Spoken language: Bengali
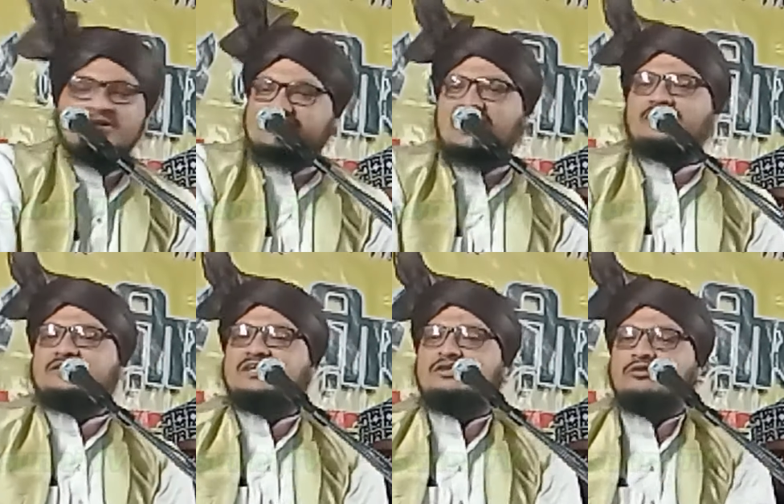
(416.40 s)
মিথ্যা
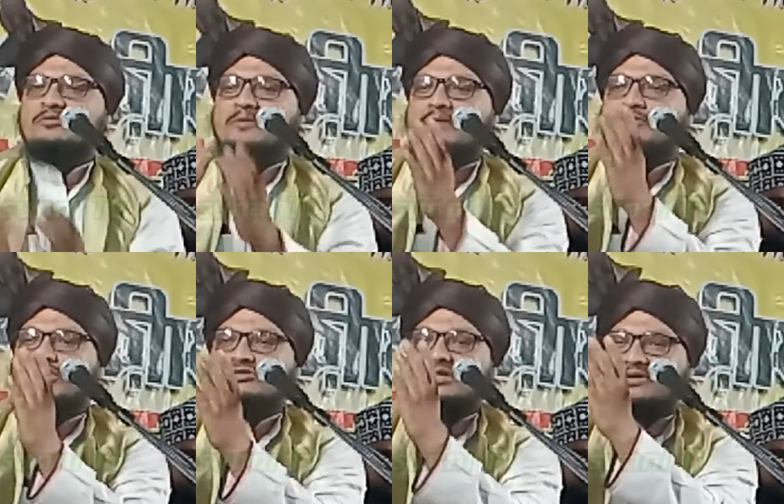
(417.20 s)
কথা যে নবী পাক
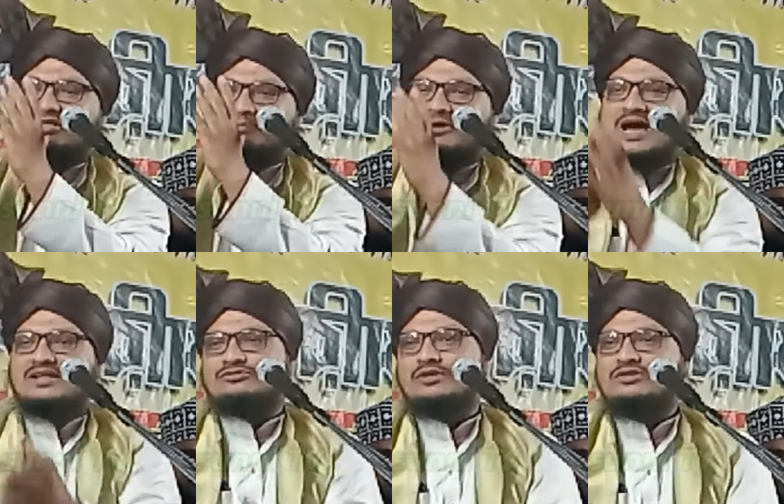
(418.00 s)
ফরজ নামাজের পর
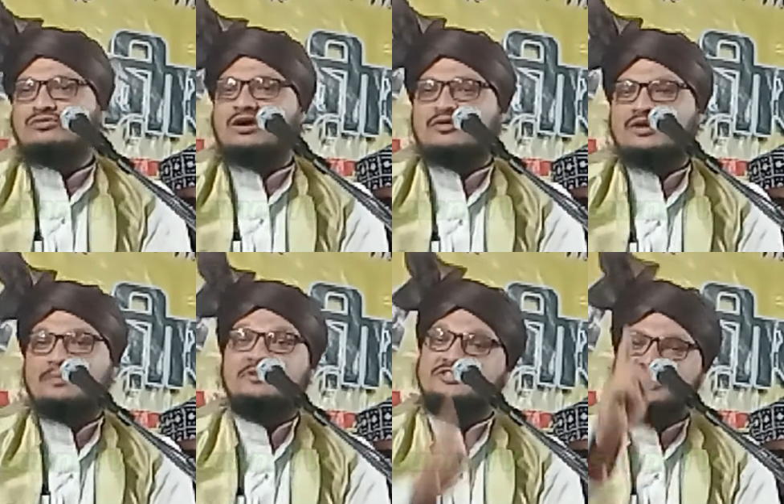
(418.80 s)
হাত তুলে দোয়া করেন আপনি